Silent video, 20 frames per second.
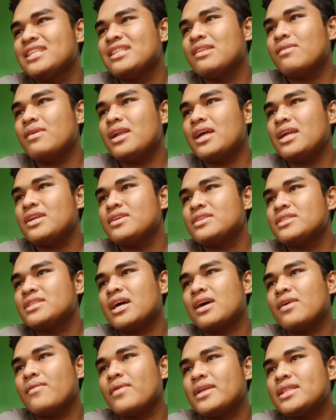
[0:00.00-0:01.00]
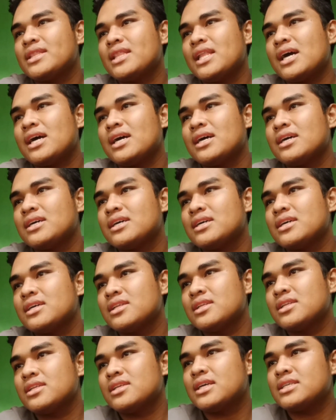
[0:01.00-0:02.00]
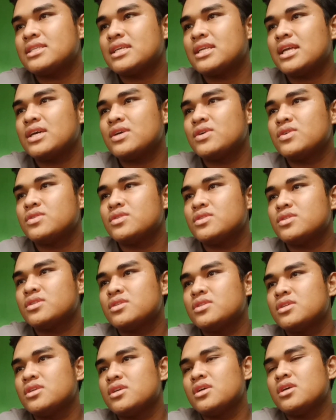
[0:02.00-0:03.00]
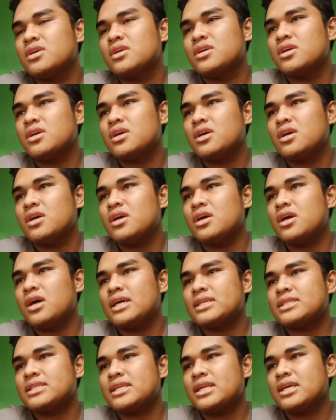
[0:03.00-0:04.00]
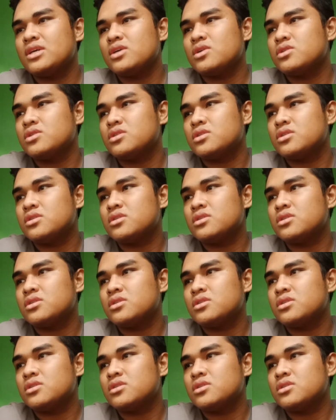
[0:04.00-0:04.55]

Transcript: Nawala yung isa. Wait lang. Asa na yun? Asa na yun?